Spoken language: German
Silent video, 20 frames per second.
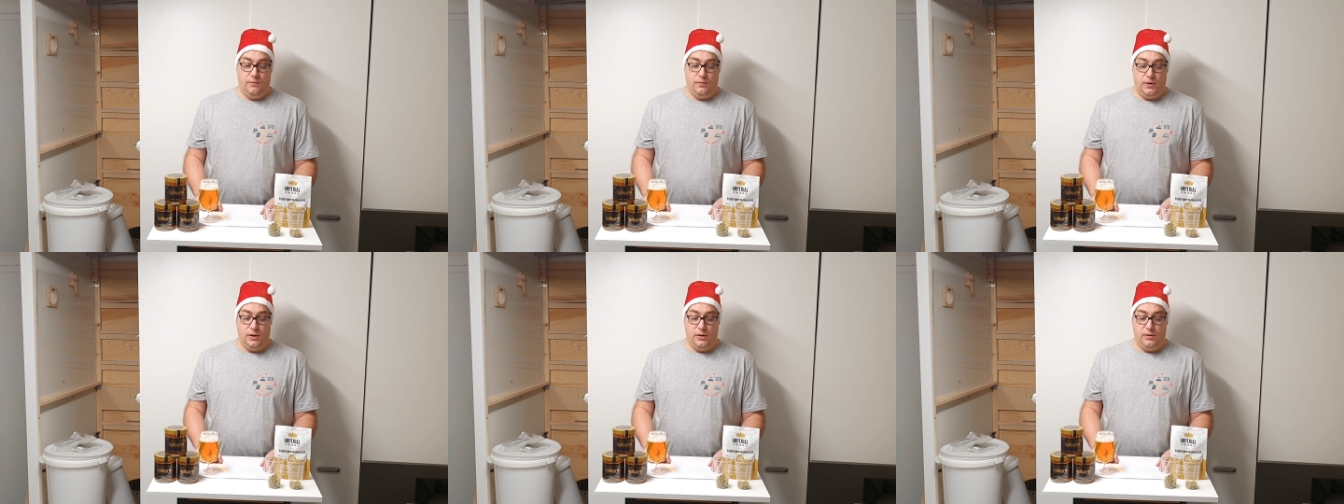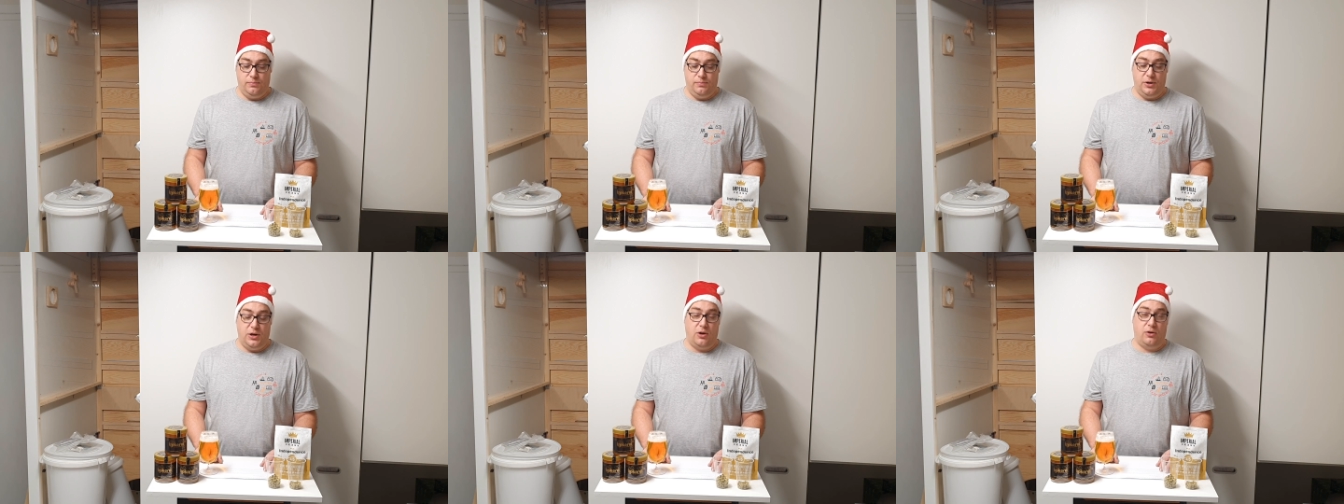weil
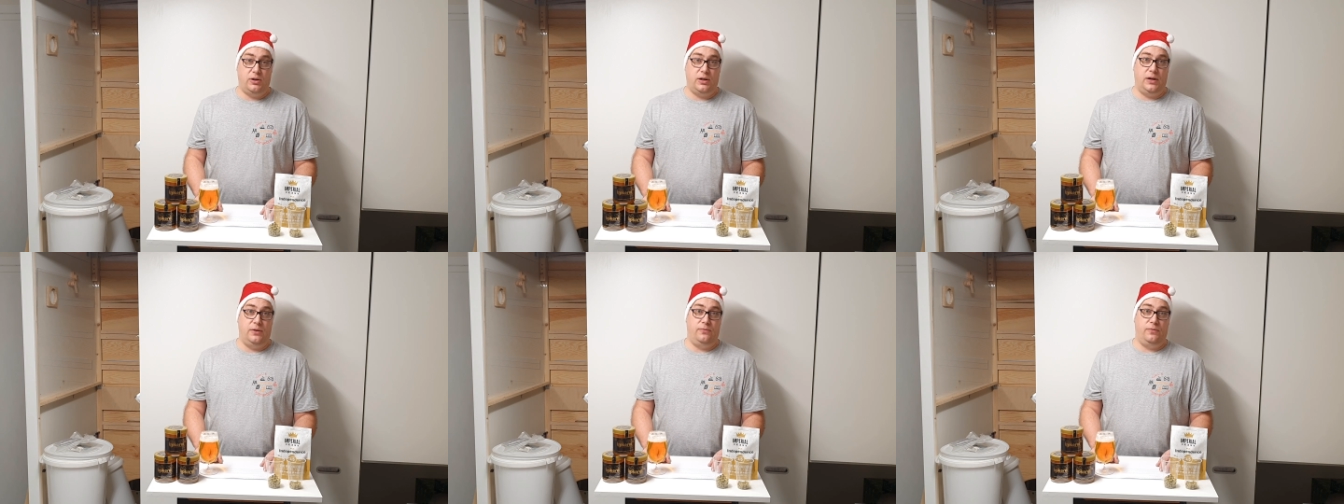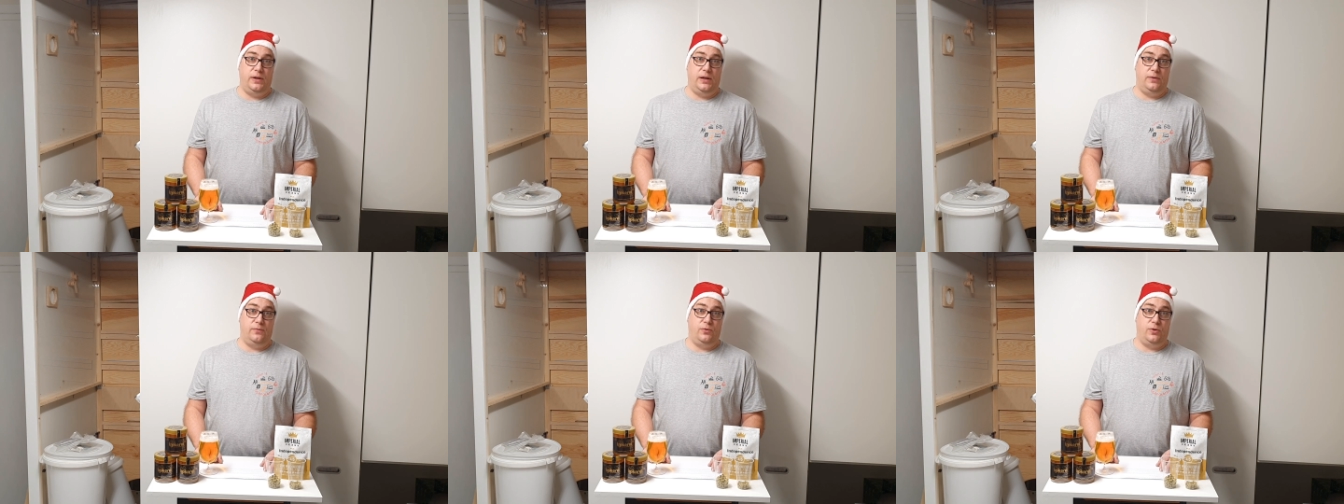ich bin auch kein
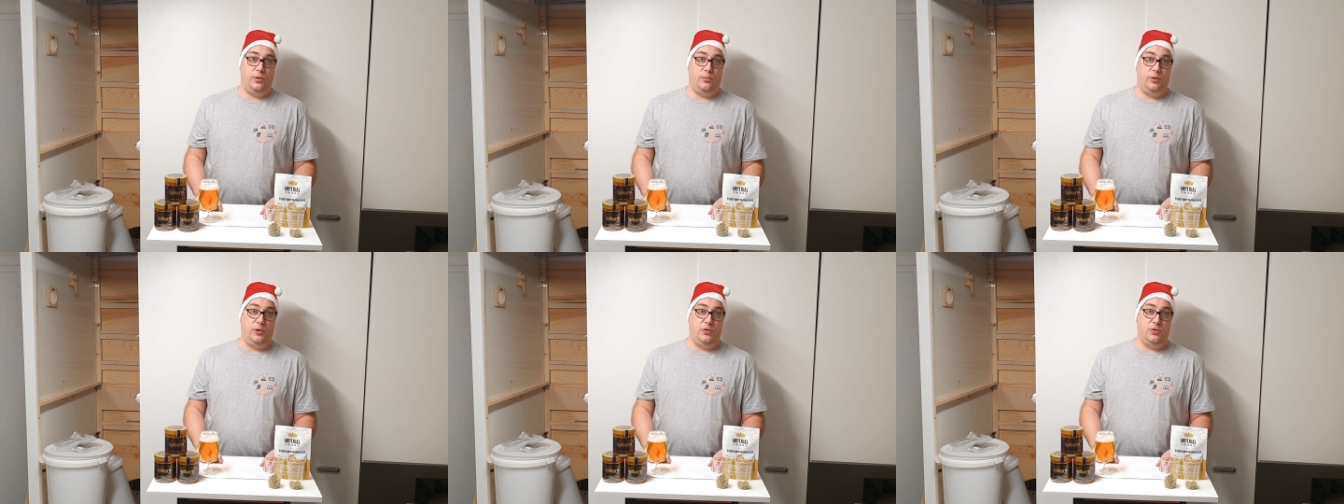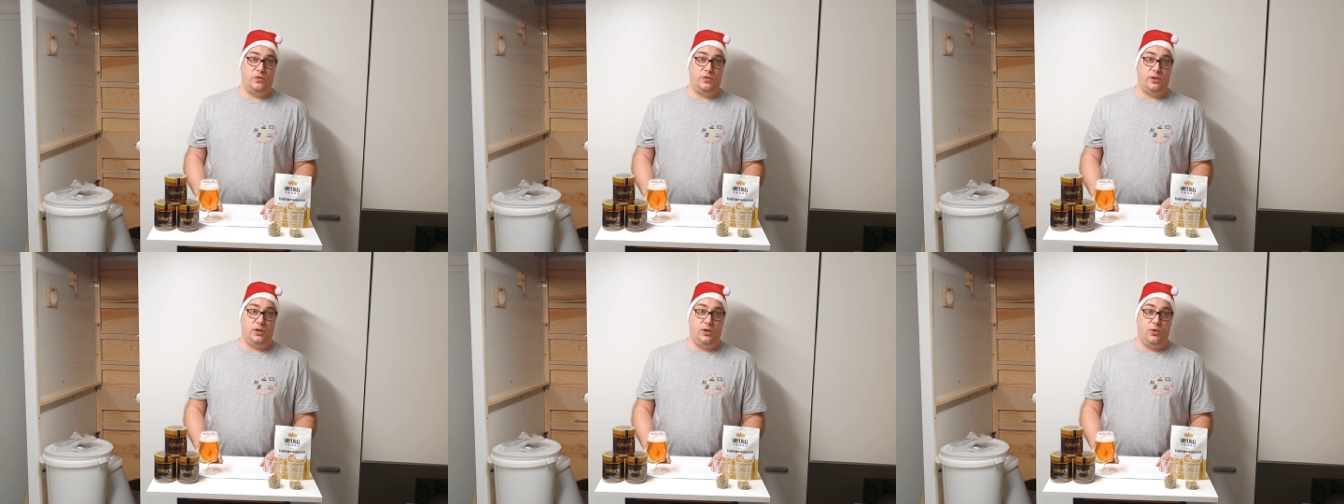Fan von dem
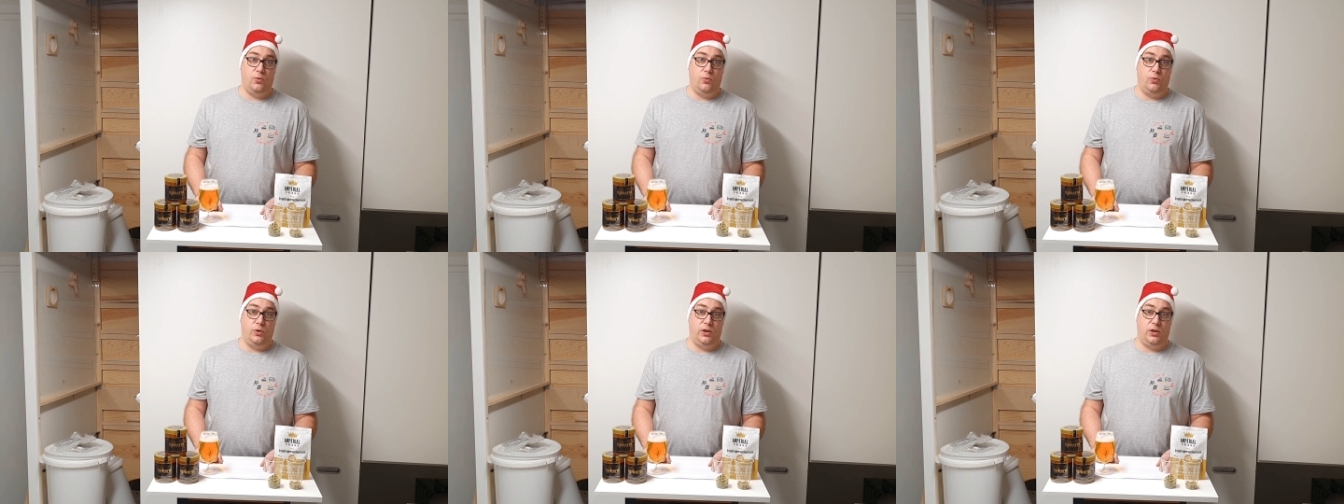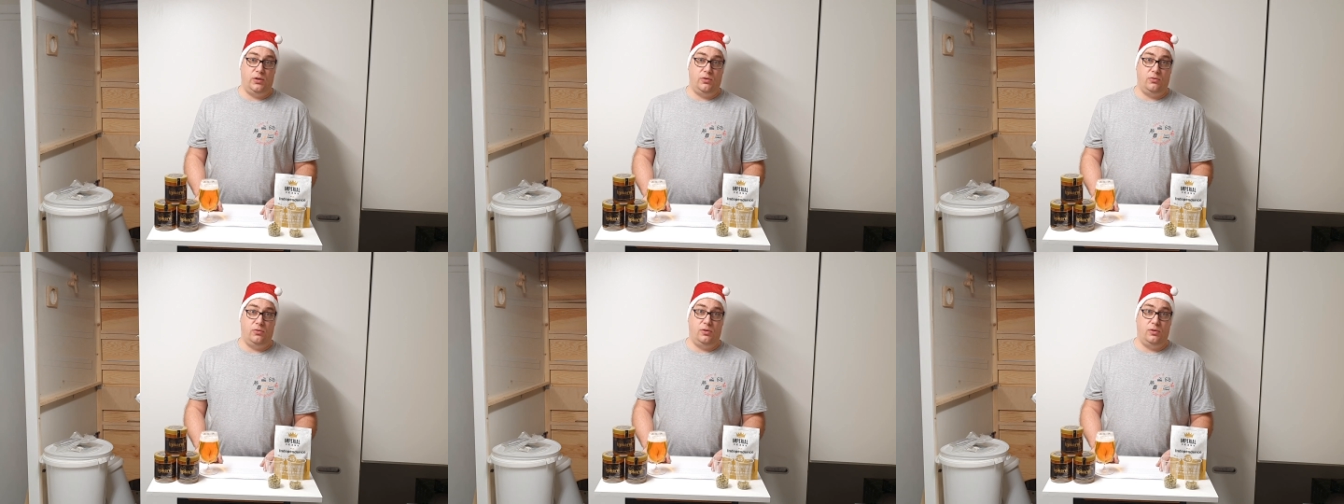Industriehonig